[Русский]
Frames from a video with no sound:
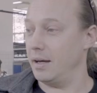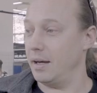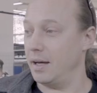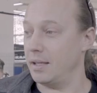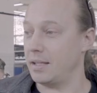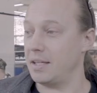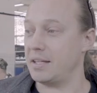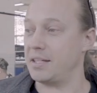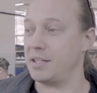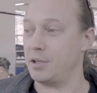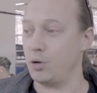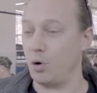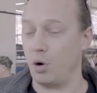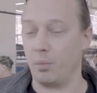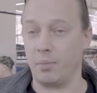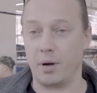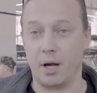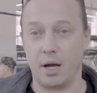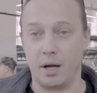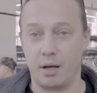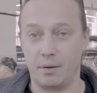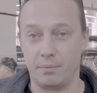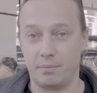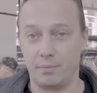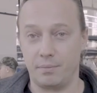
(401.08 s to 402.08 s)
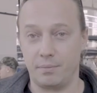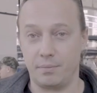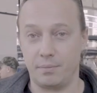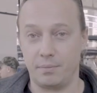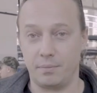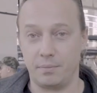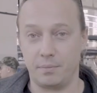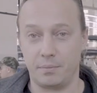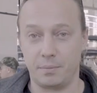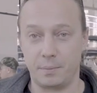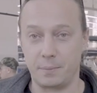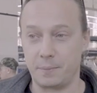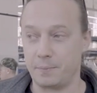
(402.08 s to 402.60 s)
Это семга,
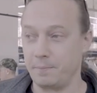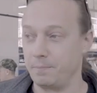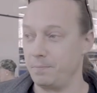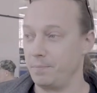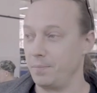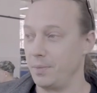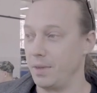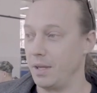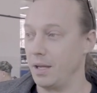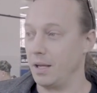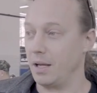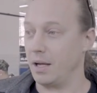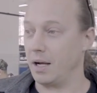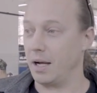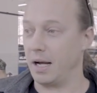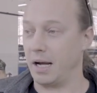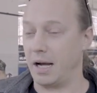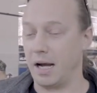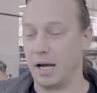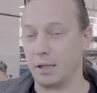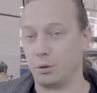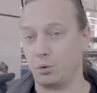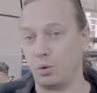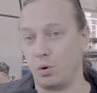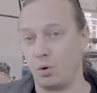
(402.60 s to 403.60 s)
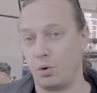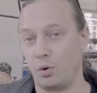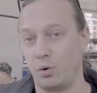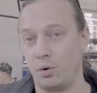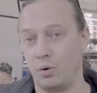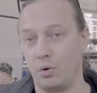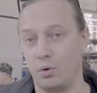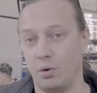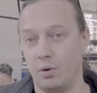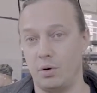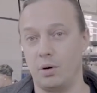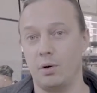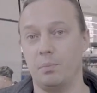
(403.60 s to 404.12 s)

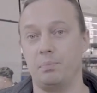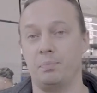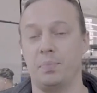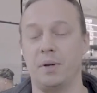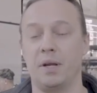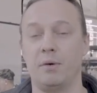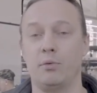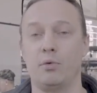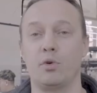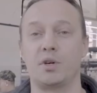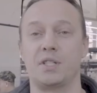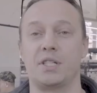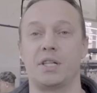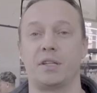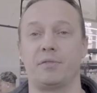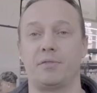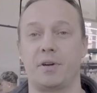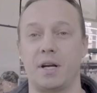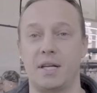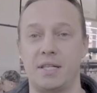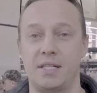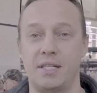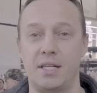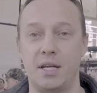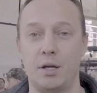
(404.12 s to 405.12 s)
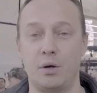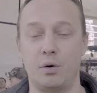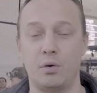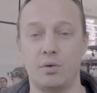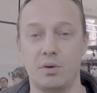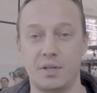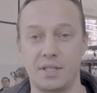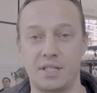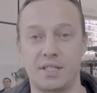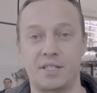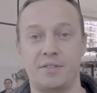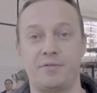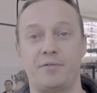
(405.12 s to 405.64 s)
которую привозят в Россию
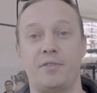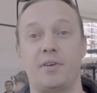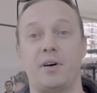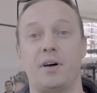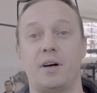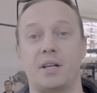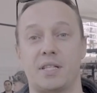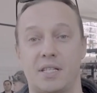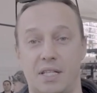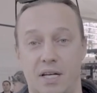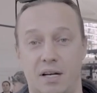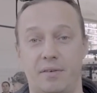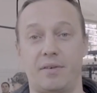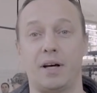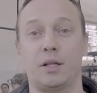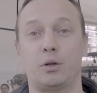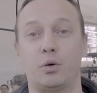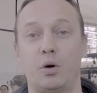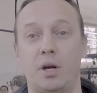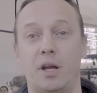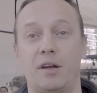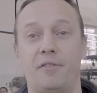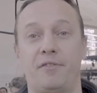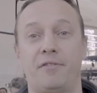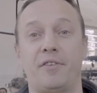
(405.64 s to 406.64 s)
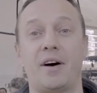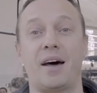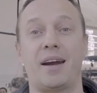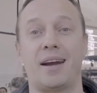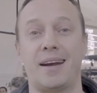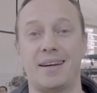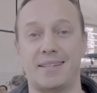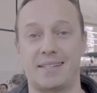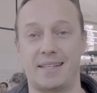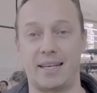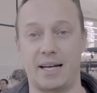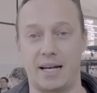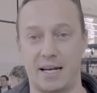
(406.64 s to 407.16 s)
с, с акватории
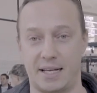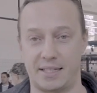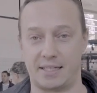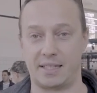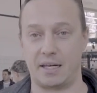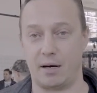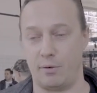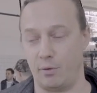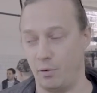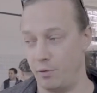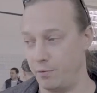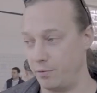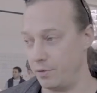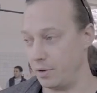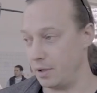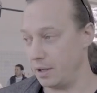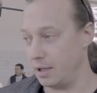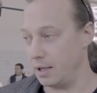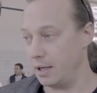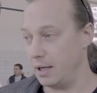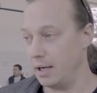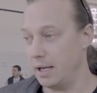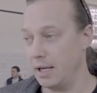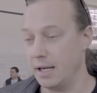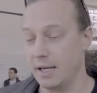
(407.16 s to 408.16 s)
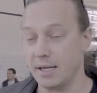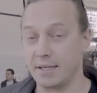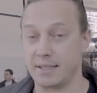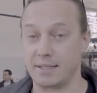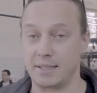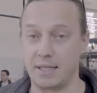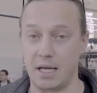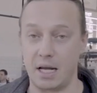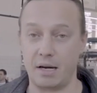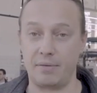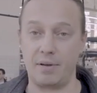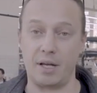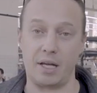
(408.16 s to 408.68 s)
Фарерских островов. С
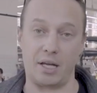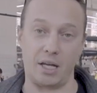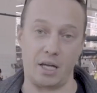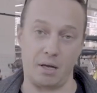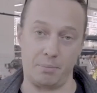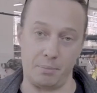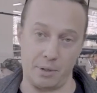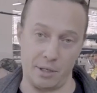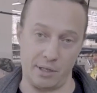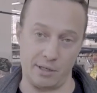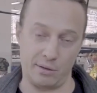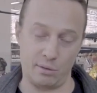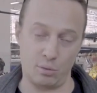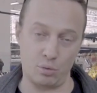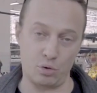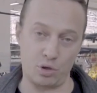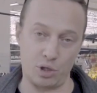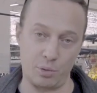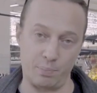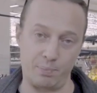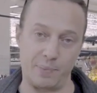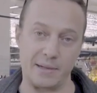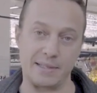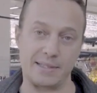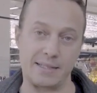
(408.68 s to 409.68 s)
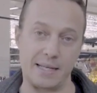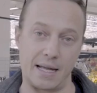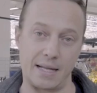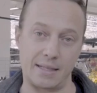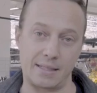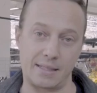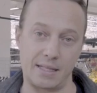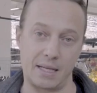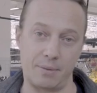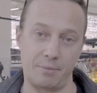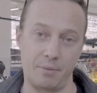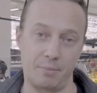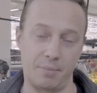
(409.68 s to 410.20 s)
Норвегией мы не дружим под
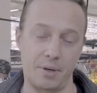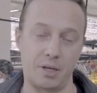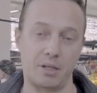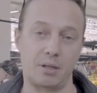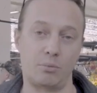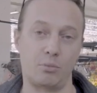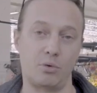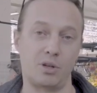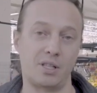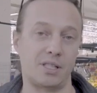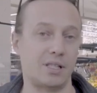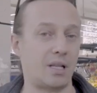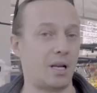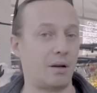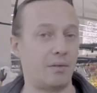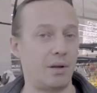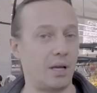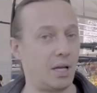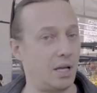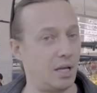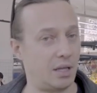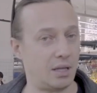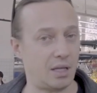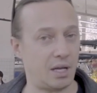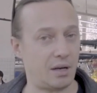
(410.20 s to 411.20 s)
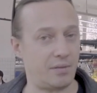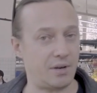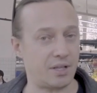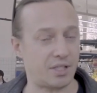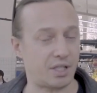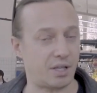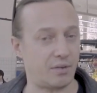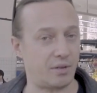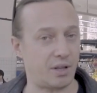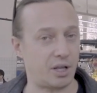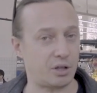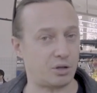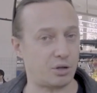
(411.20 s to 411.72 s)
санкциями, поэтому из Норвегии
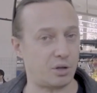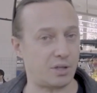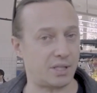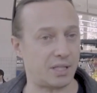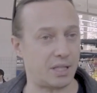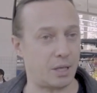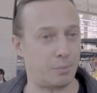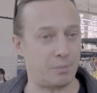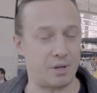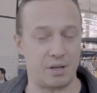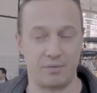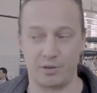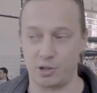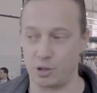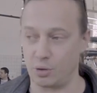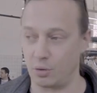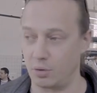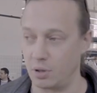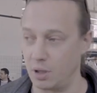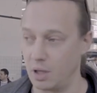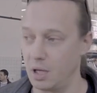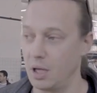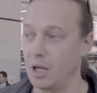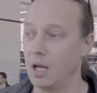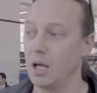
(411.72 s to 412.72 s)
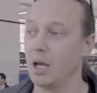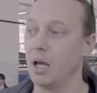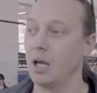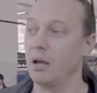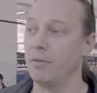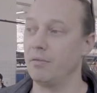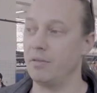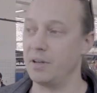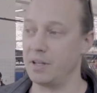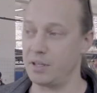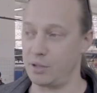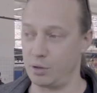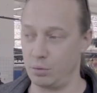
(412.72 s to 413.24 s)
норвежского лосося нам не везут
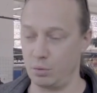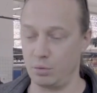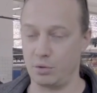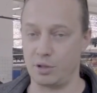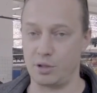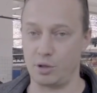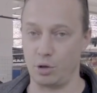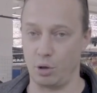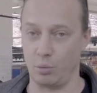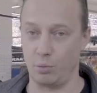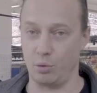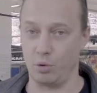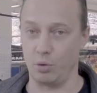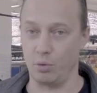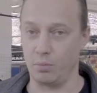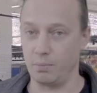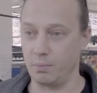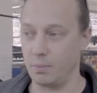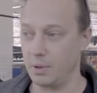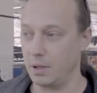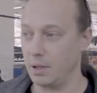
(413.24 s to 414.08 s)
везут семгу